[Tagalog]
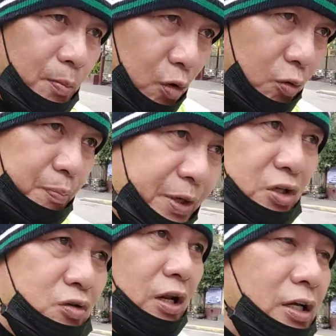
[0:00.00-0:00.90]
puro
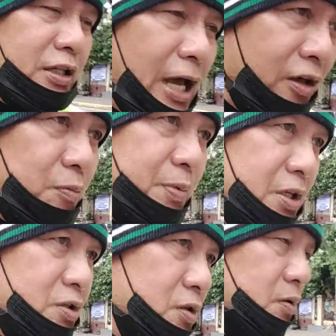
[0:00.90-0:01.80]
video lang tayo
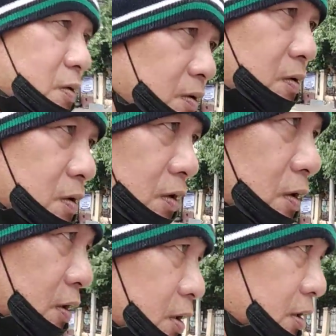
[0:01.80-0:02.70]
video
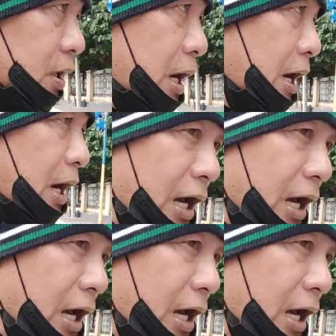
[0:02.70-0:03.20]
uh,